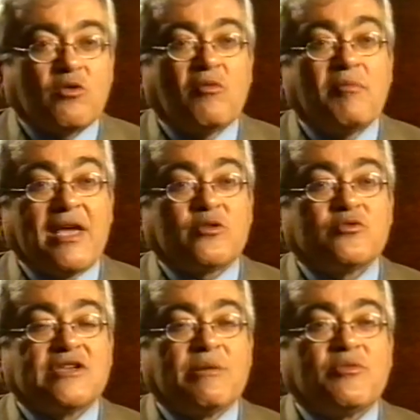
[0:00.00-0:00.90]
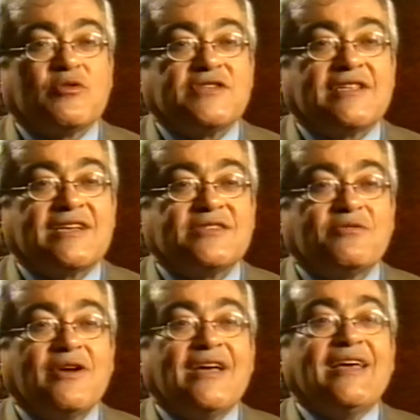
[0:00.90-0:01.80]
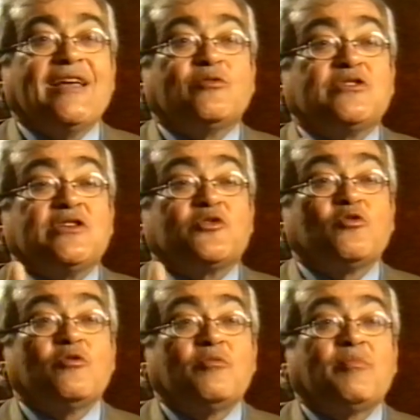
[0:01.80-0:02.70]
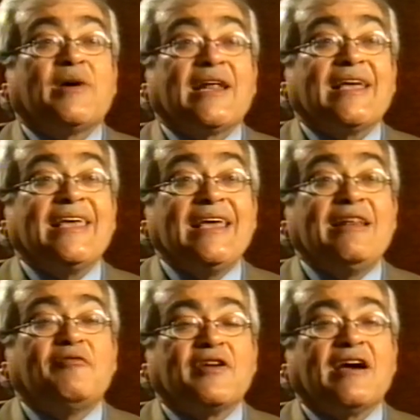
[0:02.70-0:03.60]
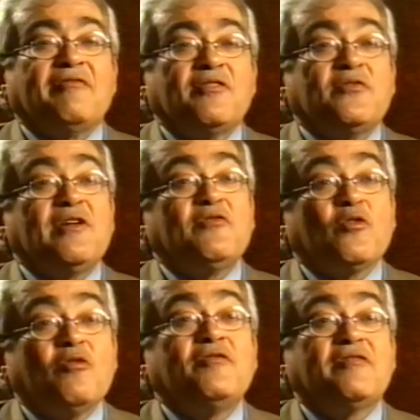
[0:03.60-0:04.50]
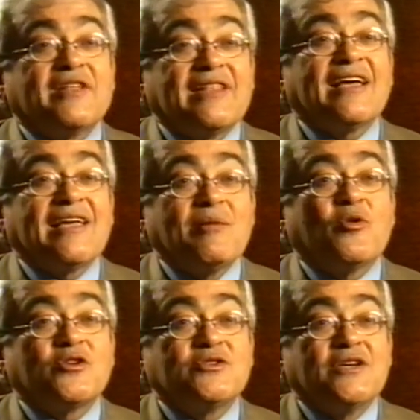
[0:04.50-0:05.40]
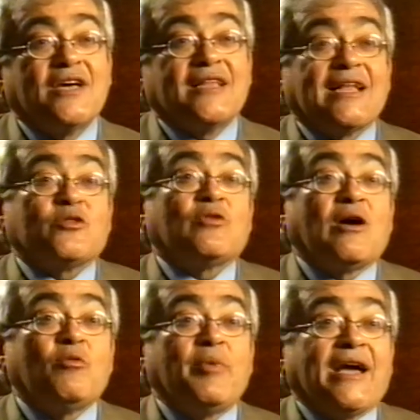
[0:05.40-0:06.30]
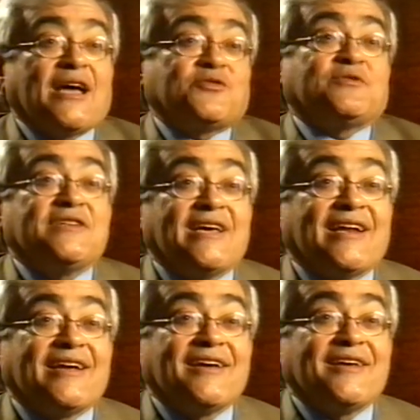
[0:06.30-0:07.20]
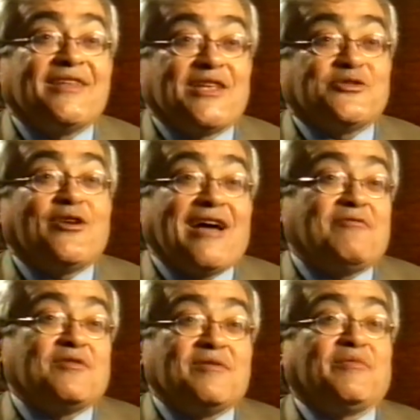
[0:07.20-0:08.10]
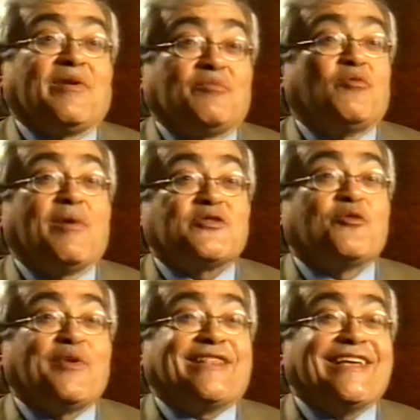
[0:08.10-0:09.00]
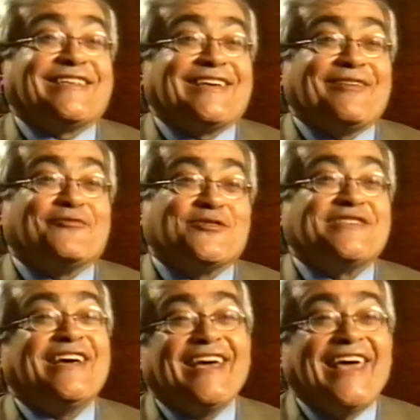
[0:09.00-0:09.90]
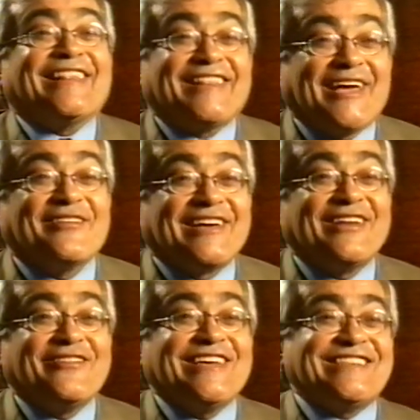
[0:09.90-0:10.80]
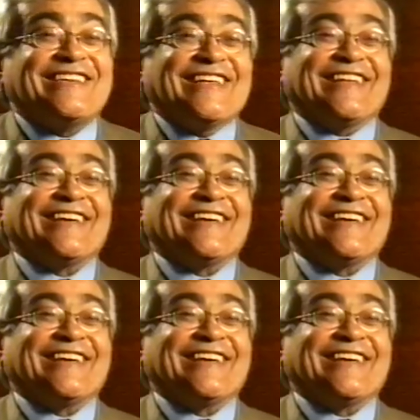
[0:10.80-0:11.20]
como um médico de campo de concentração, ele utilizou para ele ficar vivo e ele ficou vivo até que a morte natural o pegasse, o que era inexorável, por mais competente que ele fosse, eterno que ele não ia ser.